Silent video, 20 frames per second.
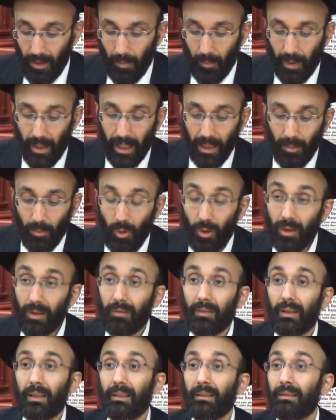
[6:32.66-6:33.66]
Поэтому он
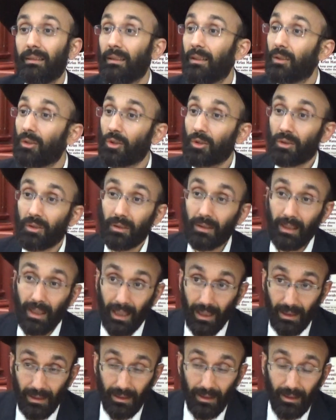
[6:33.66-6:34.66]
говорит, и точно
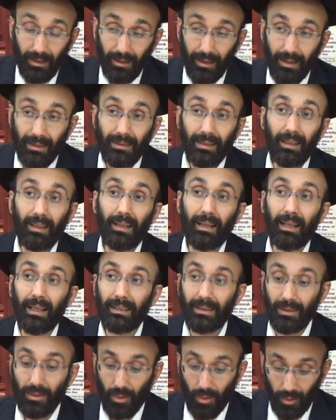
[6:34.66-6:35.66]
так же Ецерара
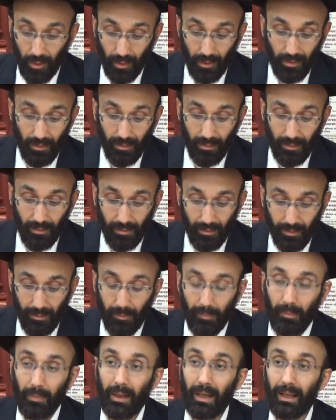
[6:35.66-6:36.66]
строит
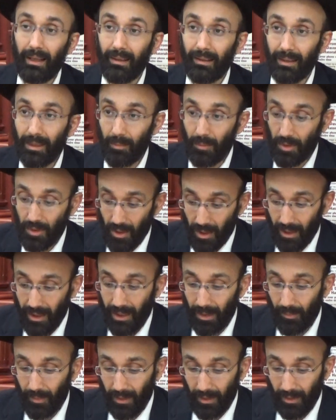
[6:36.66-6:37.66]
маленькими
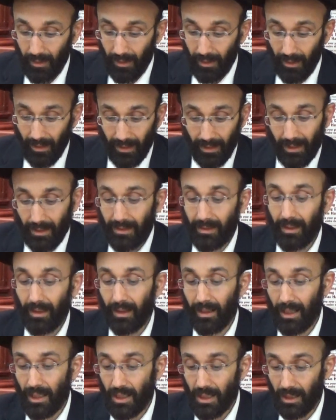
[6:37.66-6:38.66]
шагами.
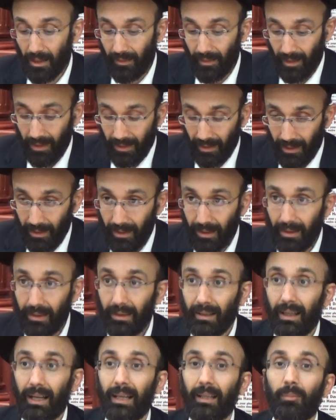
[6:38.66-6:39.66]
Ецерара человека
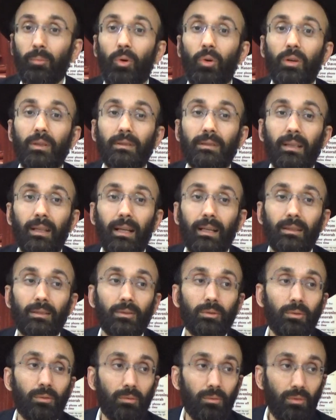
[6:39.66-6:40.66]
от Бога
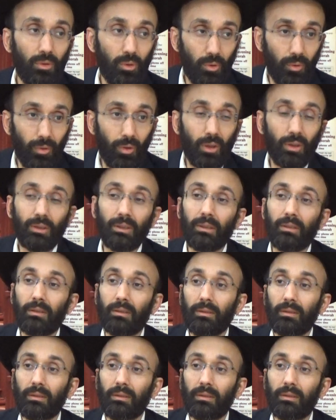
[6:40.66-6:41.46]
сразу не уводит.